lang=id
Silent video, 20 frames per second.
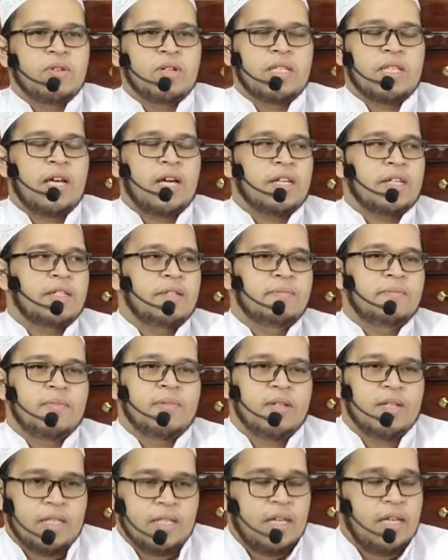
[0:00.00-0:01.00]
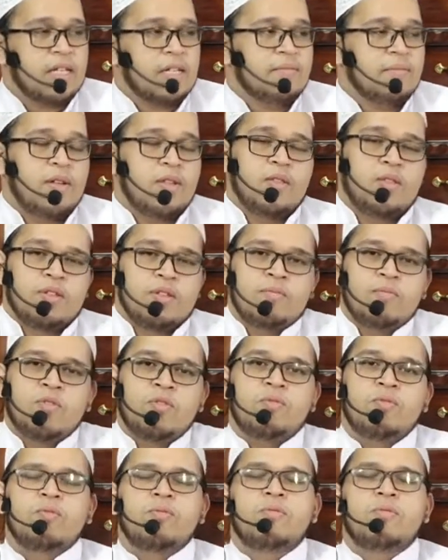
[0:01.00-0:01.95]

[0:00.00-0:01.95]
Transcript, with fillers: ke Tarim Ke Tarim Habdramut